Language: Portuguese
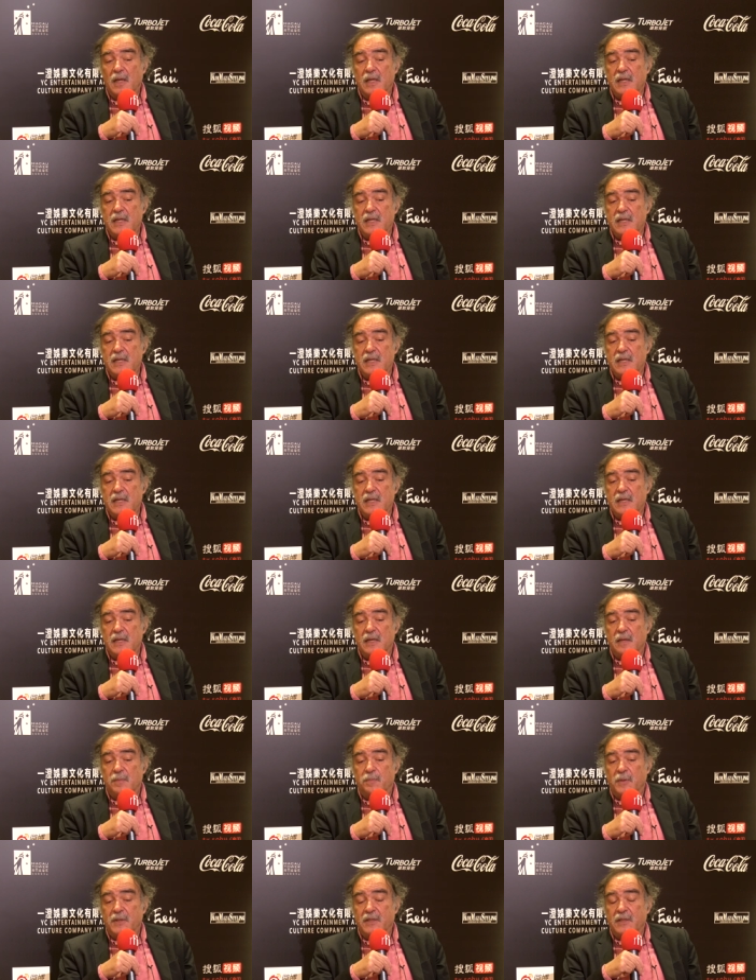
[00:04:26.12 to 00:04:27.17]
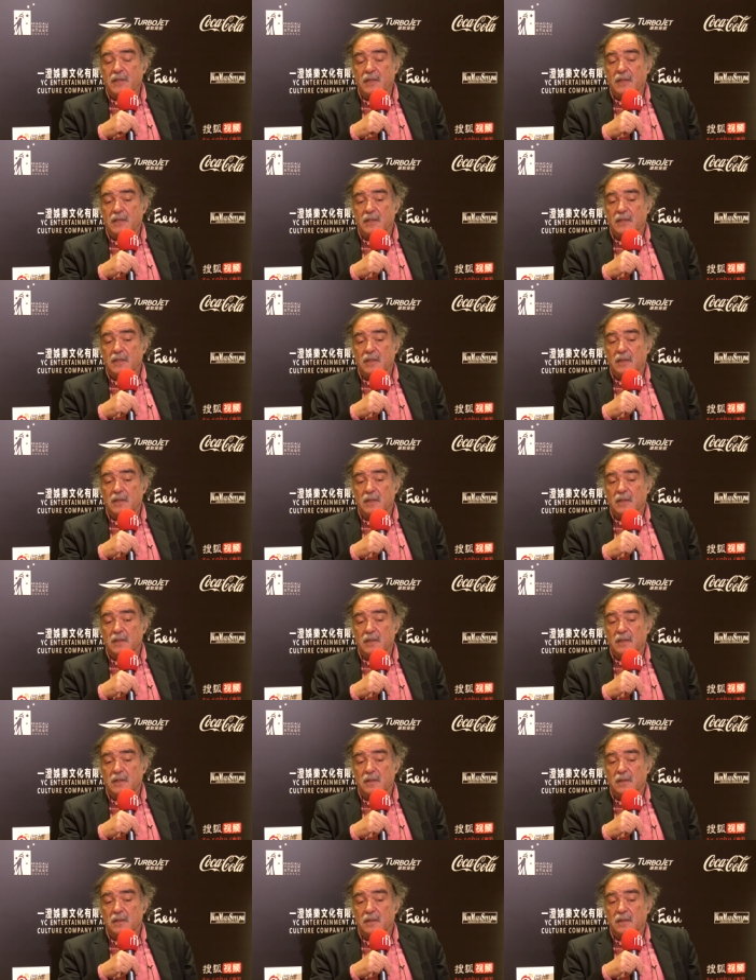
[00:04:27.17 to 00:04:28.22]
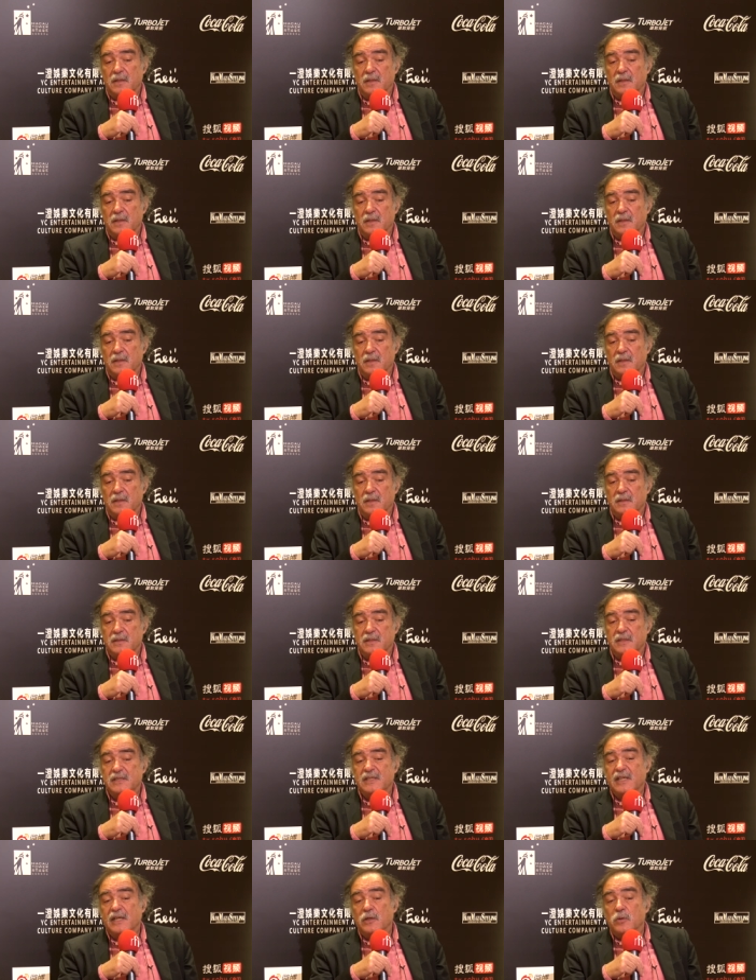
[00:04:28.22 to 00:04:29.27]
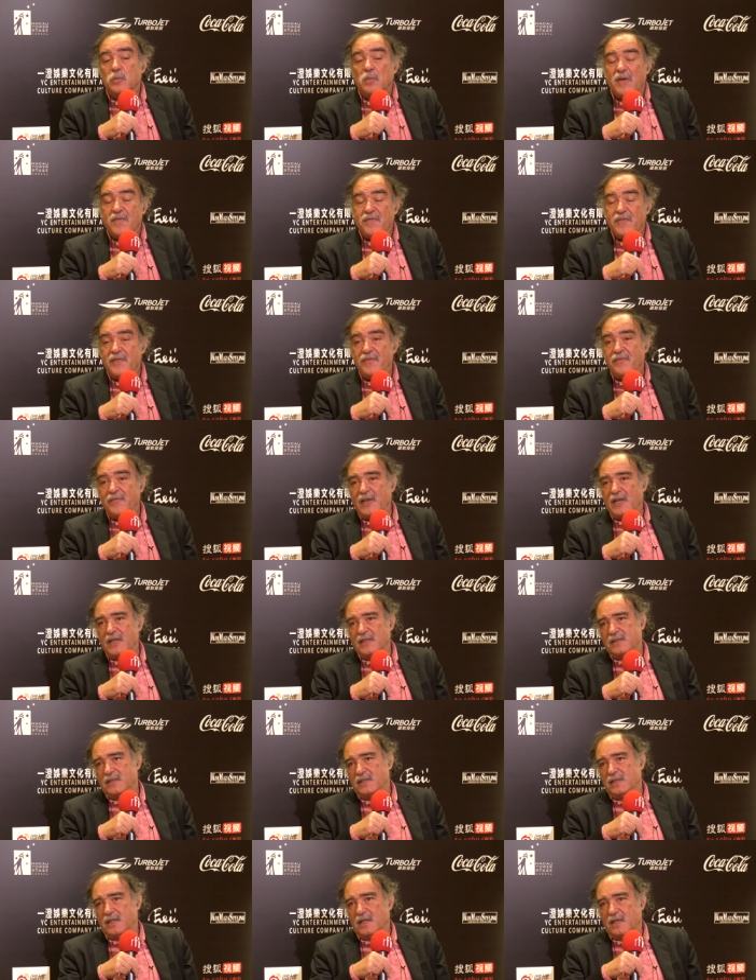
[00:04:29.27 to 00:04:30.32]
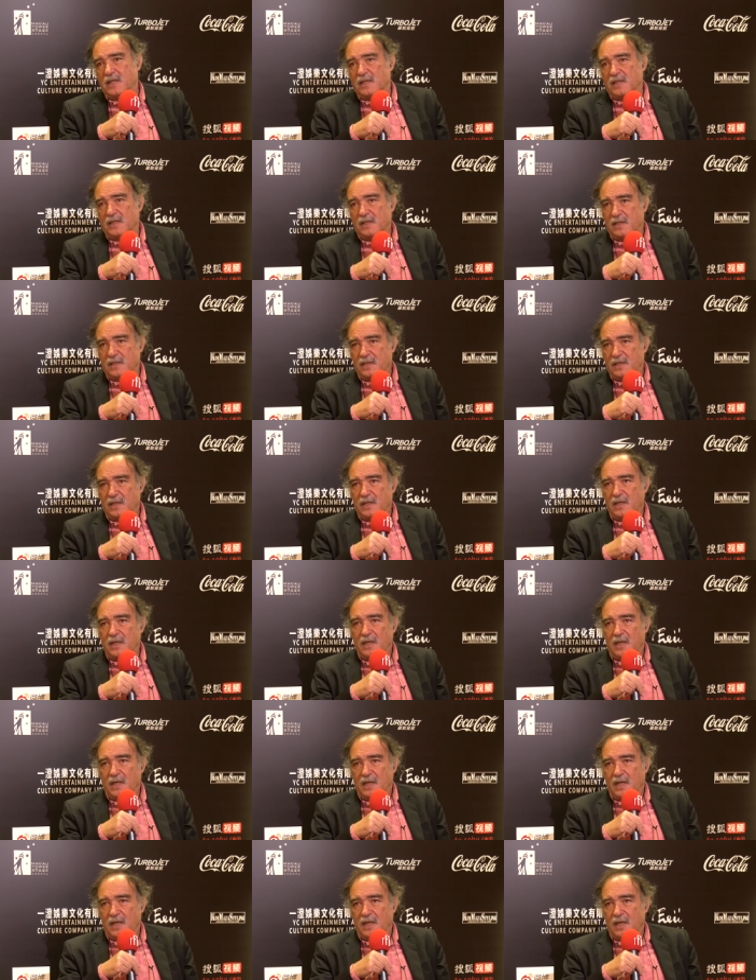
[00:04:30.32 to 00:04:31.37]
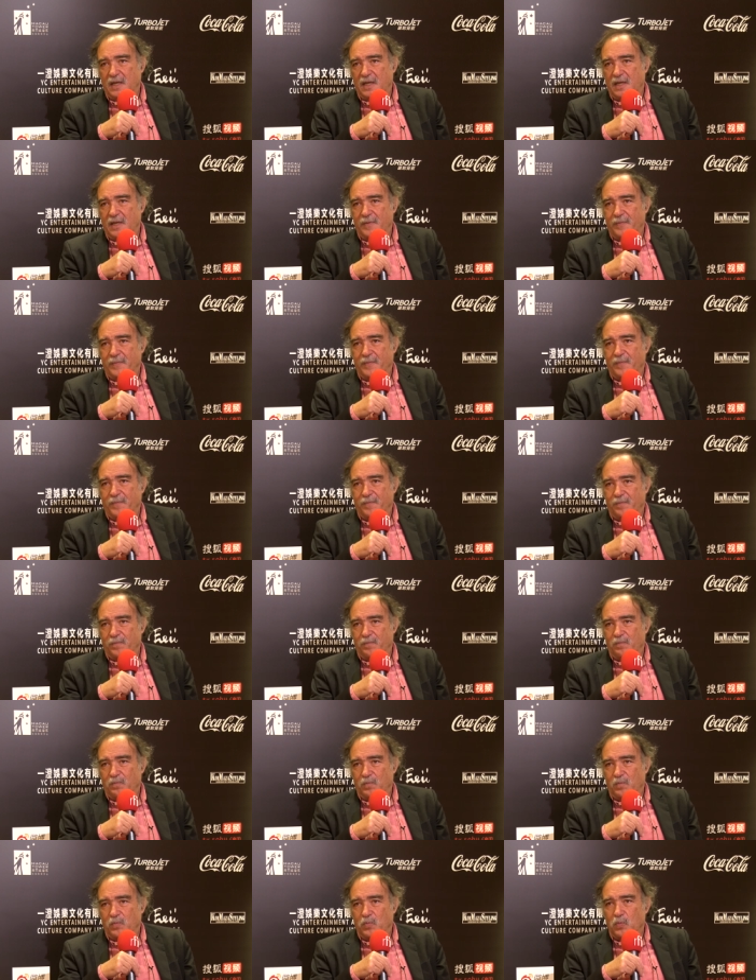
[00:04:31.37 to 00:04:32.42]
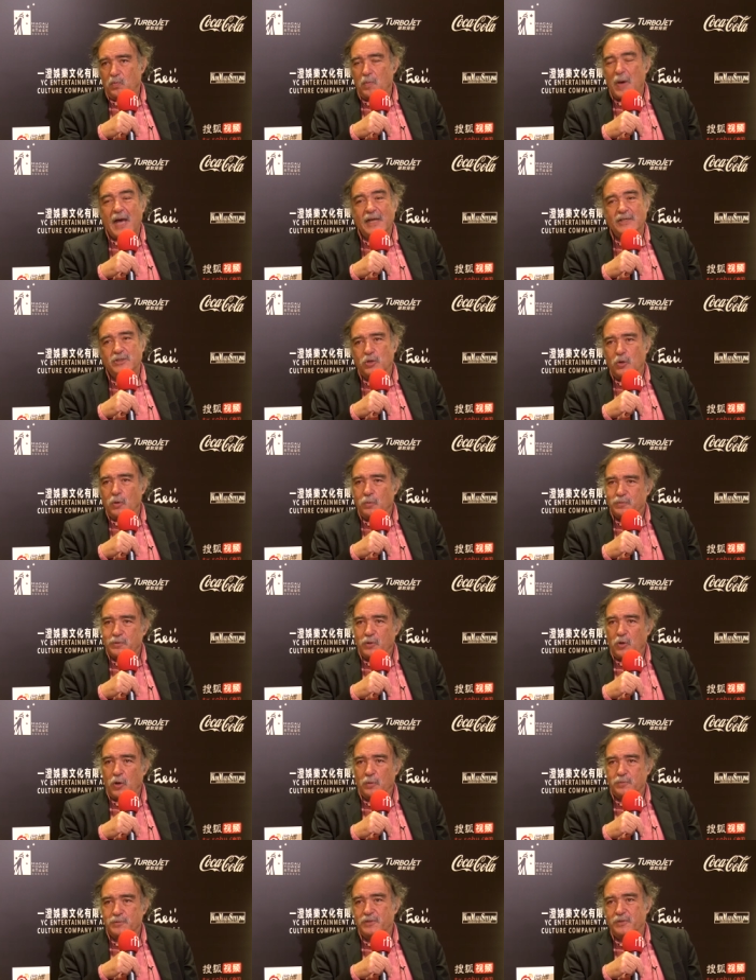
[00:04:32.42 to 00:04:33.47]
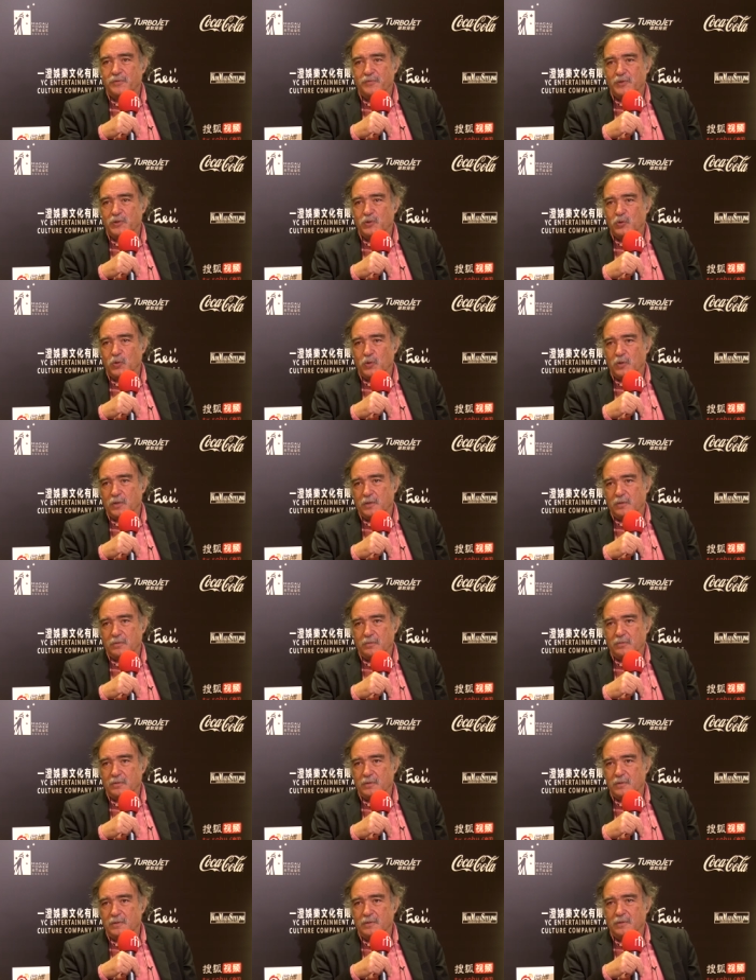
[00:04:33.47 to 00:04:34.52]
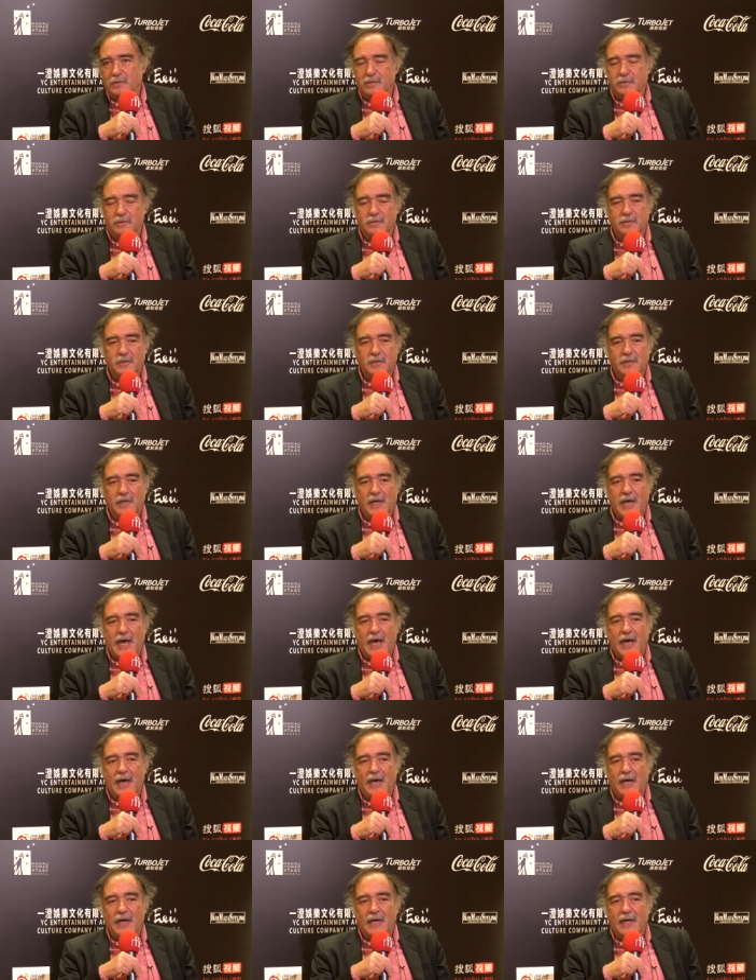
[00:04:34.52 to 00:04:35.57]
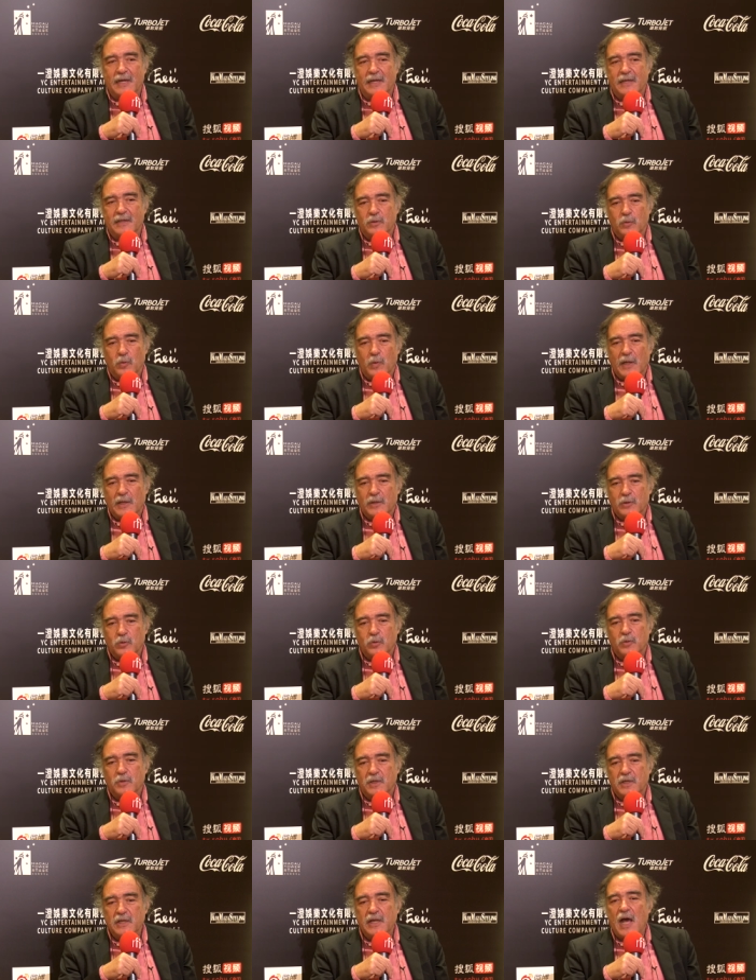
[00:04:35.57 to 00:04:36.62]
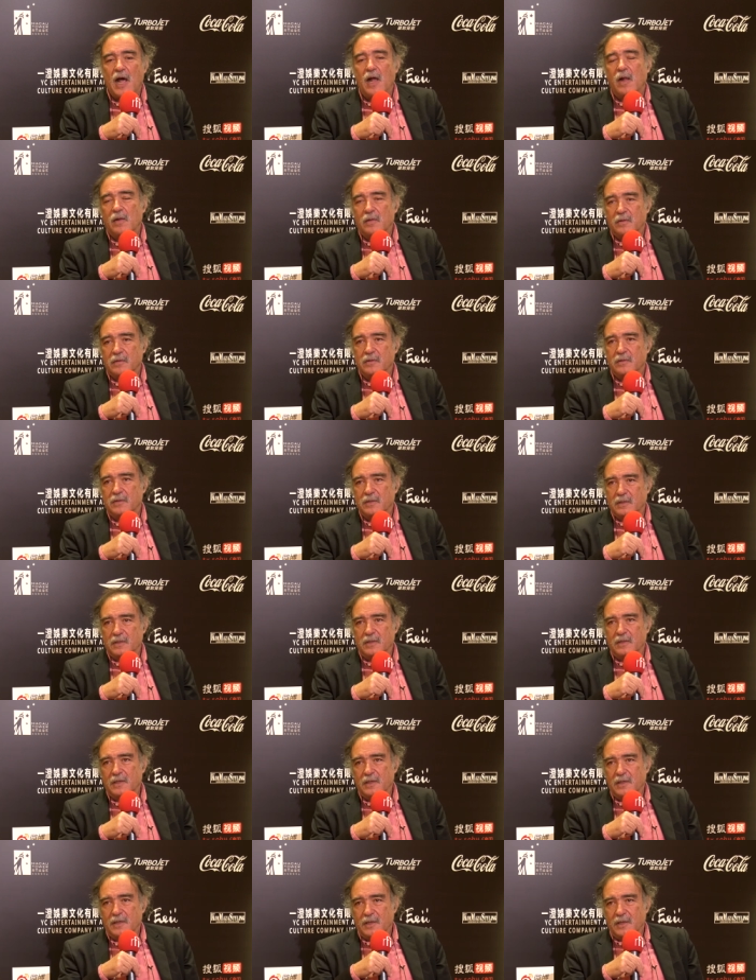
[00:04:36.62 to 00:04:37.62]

e a partir de, se quiser, de uma vivência uh, mais como observador do que uh, de um ator real, de,